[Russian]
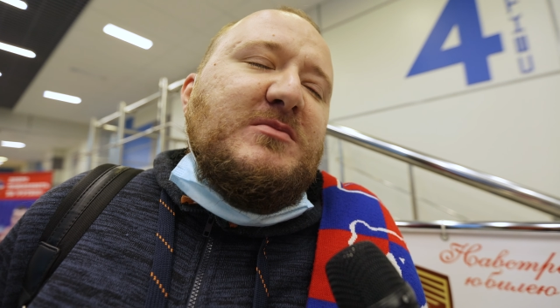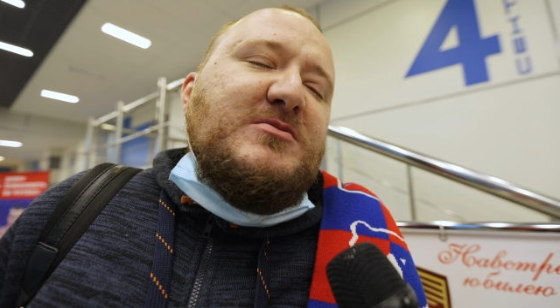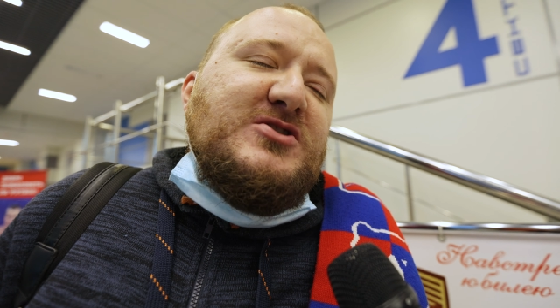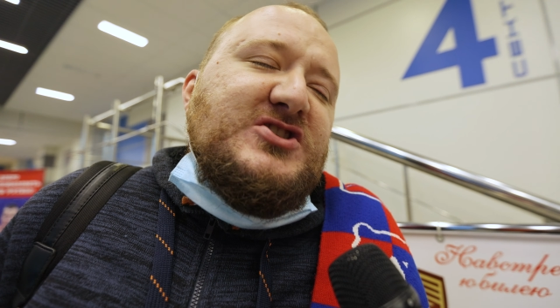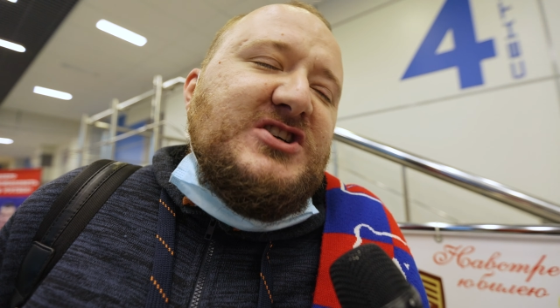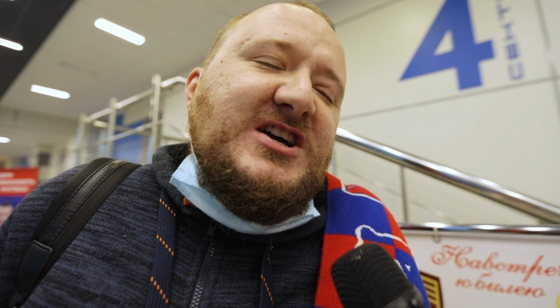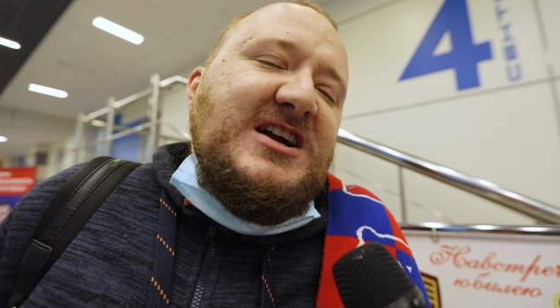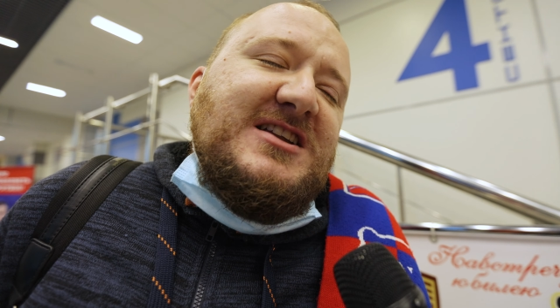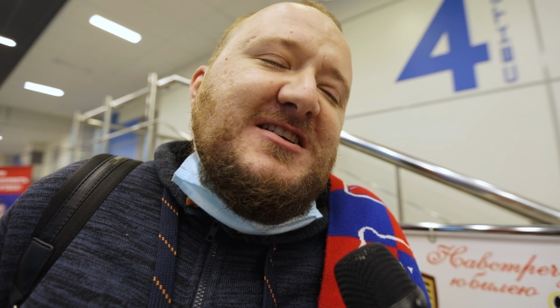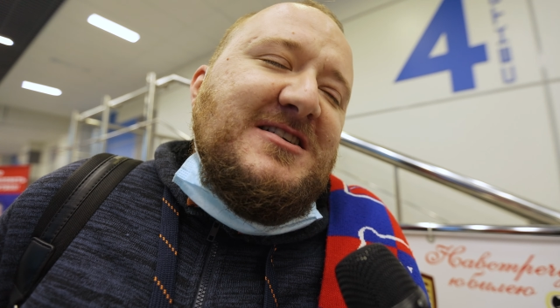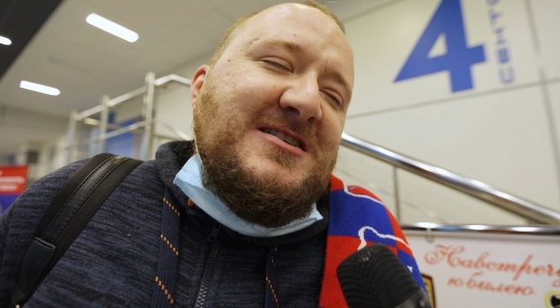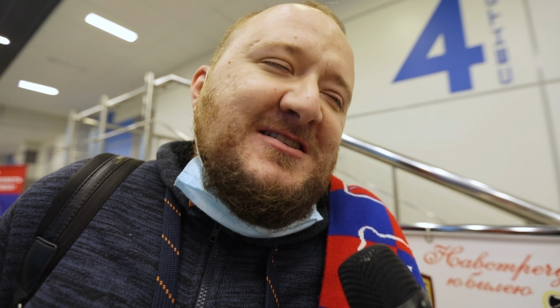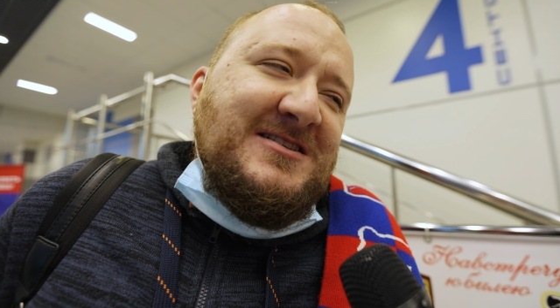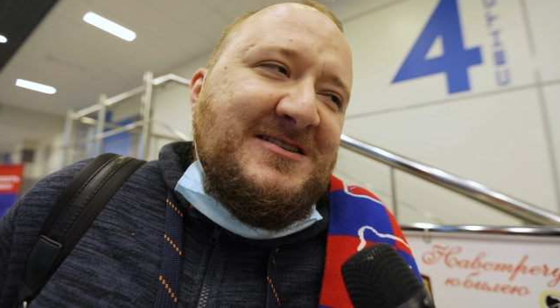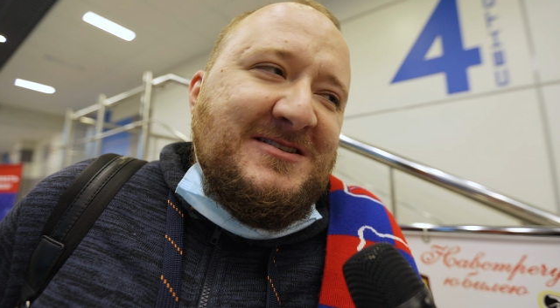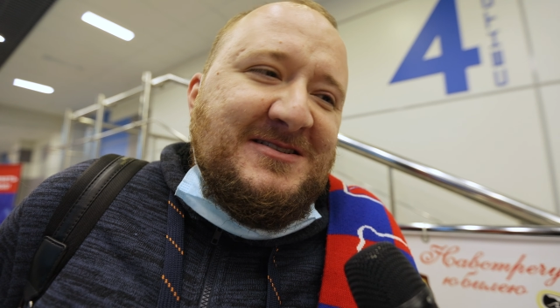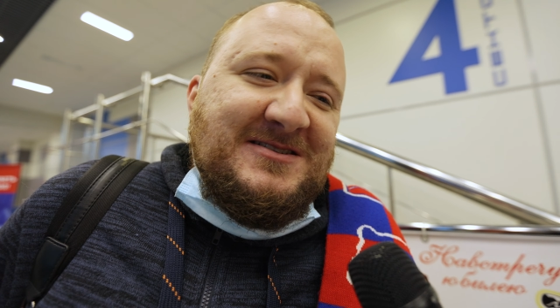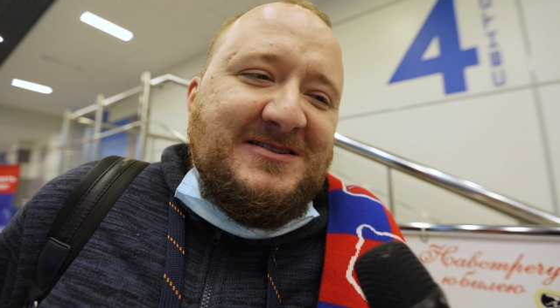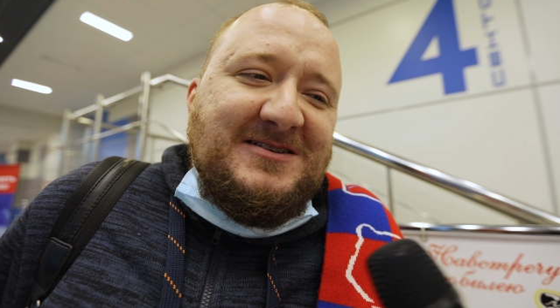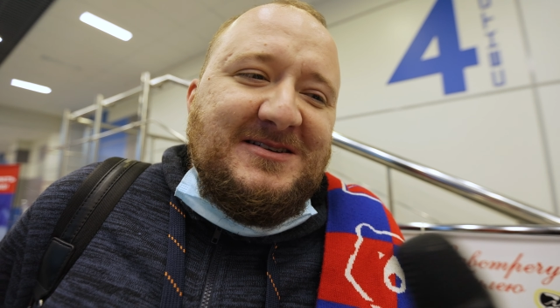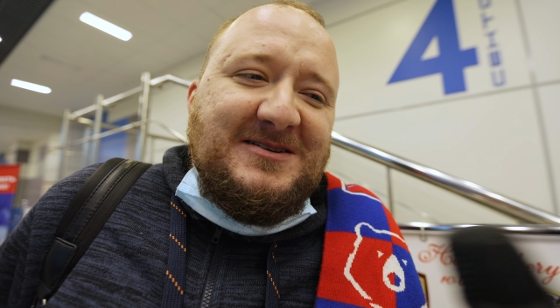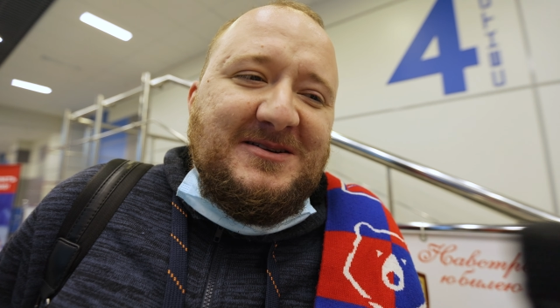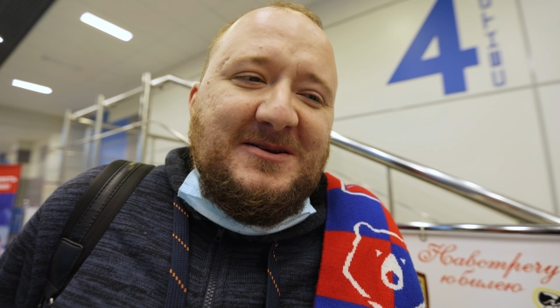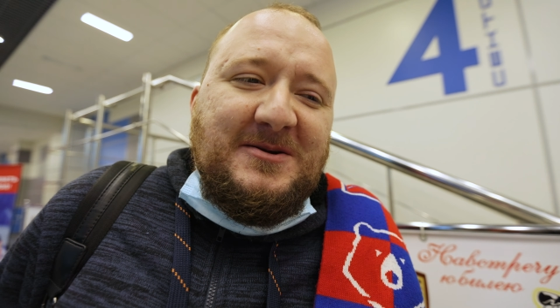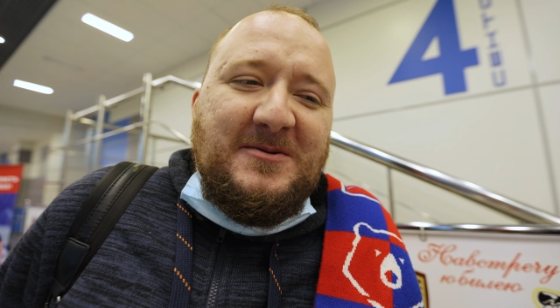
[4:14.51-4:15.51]
помешали.
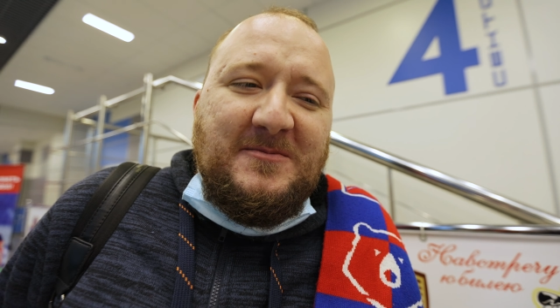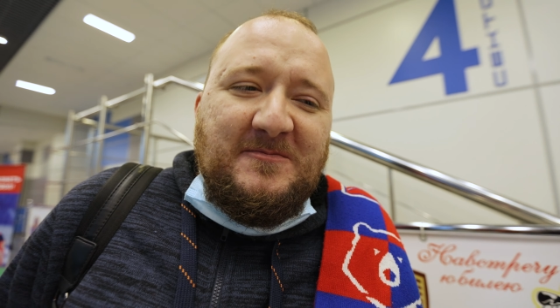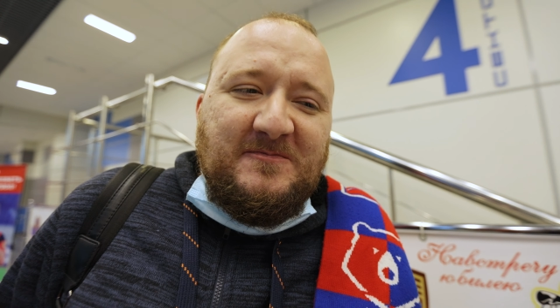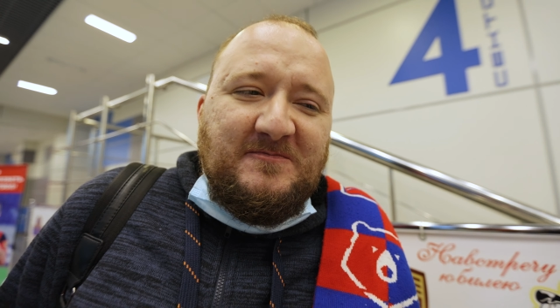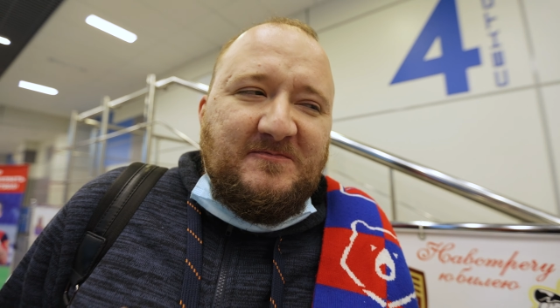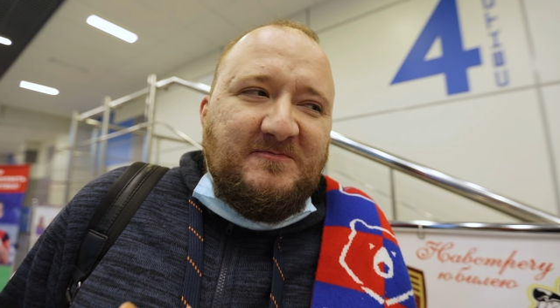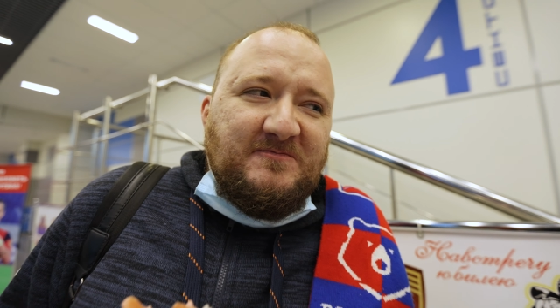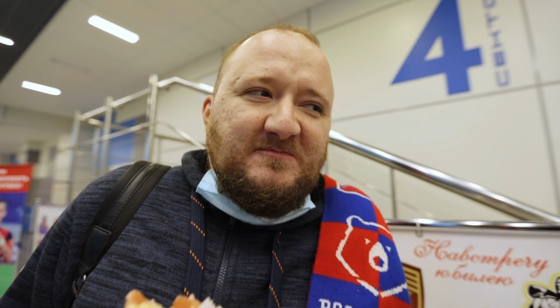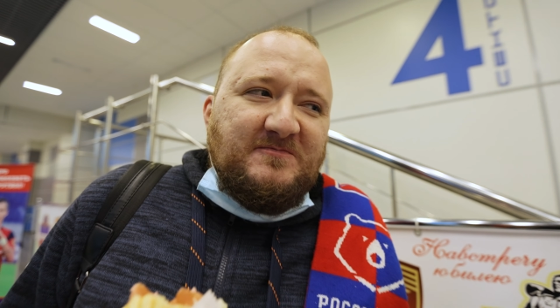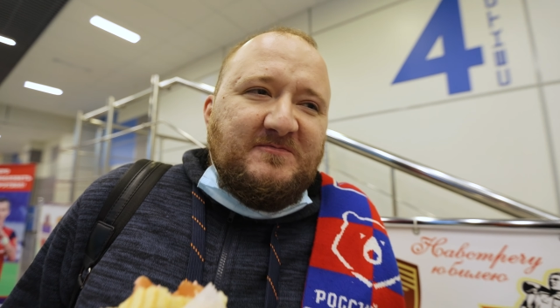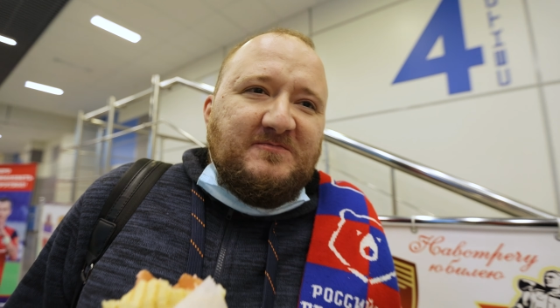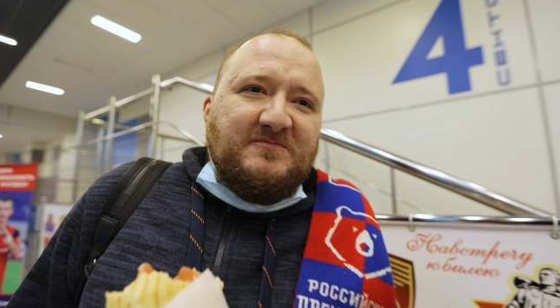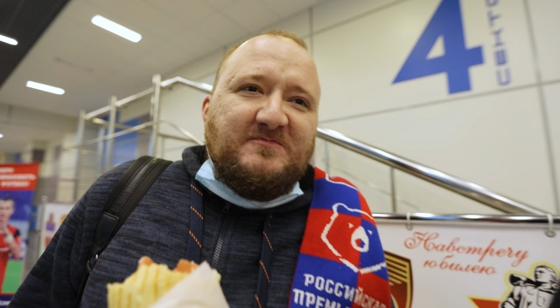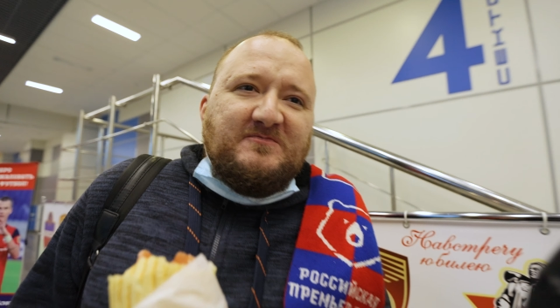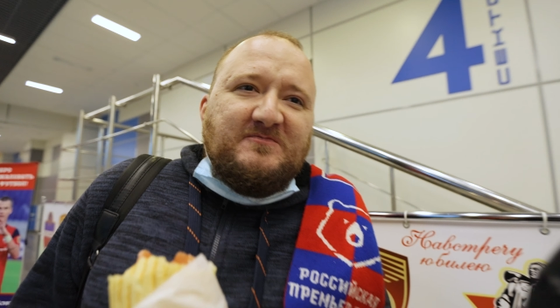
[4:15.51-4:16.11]
Скажи,